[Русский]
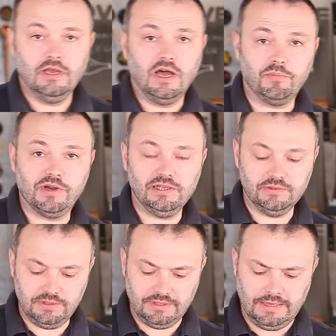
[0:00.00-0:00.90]

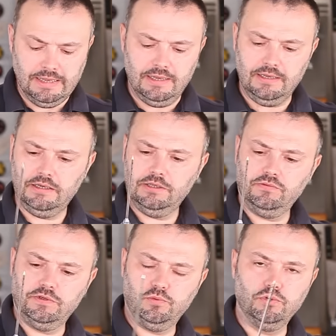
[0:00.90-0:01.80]
обкалывания, я для
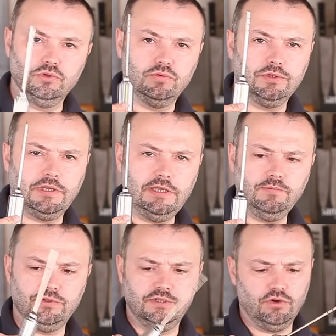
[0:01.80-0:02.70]
этого воспользуюсь вот
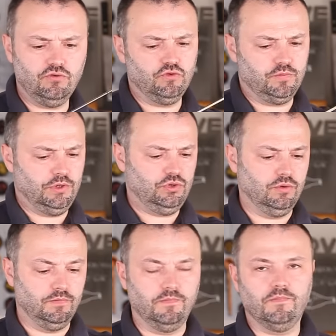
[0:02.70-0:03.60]
таким вот здоровым
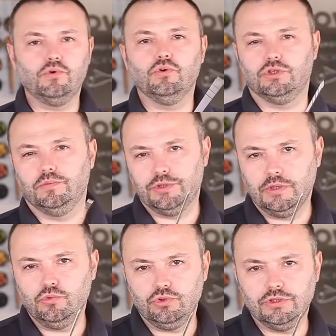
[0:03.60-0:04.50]
шприцом, просто
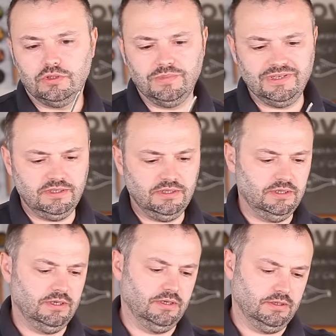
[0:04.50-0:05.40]
потому что это
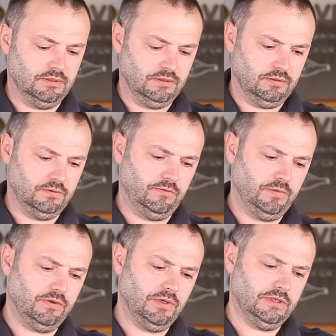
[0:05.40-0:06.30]
быстрее. Э, в
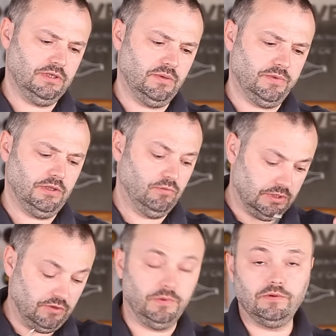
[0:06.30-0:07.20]
первый раз я обкалывал,
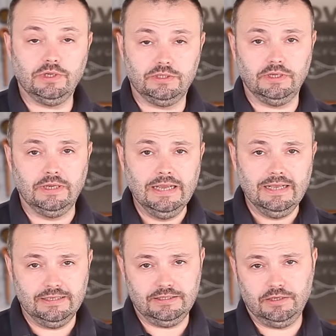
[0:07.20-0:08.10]
когда в первый раз я
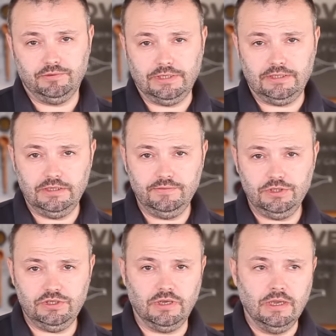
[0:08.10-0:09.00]
засаливал такие
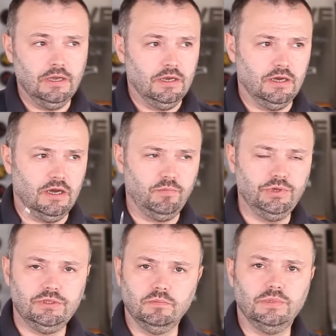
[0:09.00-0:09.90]
вещи, э,
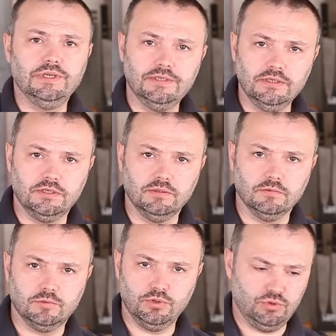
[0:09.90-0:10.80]
обычным
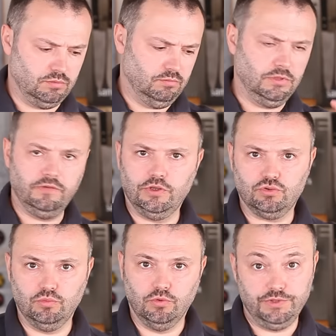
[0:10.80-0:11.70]
медицинским шприцом на
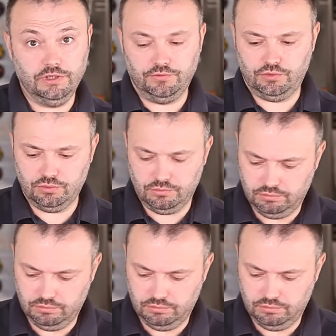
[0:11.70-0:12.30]
20 кубов взял и все.